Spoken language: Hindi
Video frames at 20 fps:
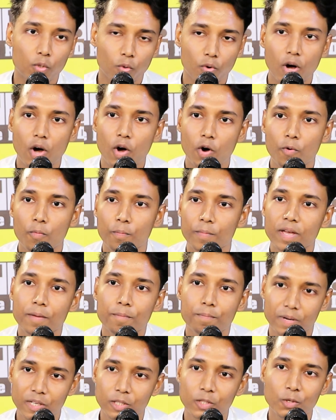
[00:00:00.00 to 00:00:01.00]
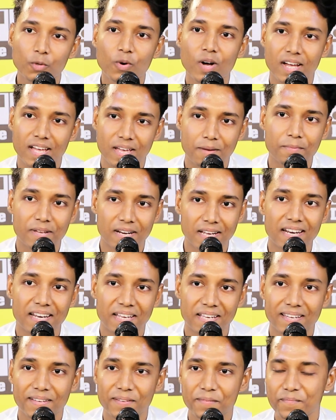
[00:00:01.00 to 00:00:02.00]
दुआओं में बद है मेरे
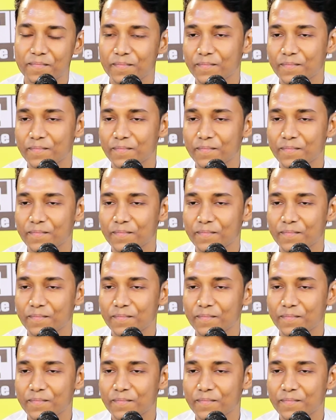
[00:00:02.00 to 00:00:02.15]
लिए